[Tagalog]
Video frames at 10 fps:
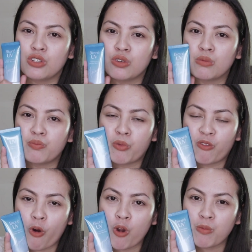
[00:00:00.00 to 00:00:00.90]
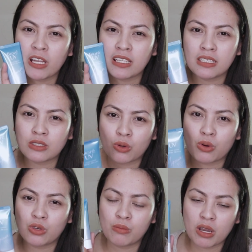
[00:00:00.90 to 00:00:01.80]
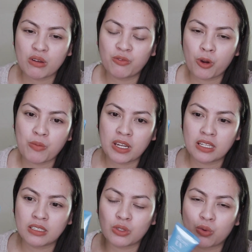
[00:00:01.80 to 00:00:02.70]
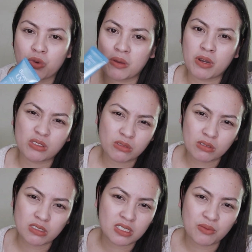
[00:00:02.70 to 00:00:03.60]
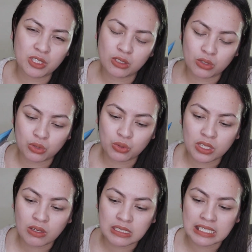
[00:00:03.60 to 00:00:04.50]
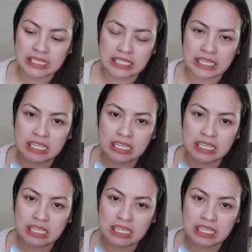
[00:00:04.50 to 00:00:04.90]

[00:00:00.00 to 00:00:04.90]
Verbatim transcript: yung formula nito, yung bagong formula nito way back 2017 or 2018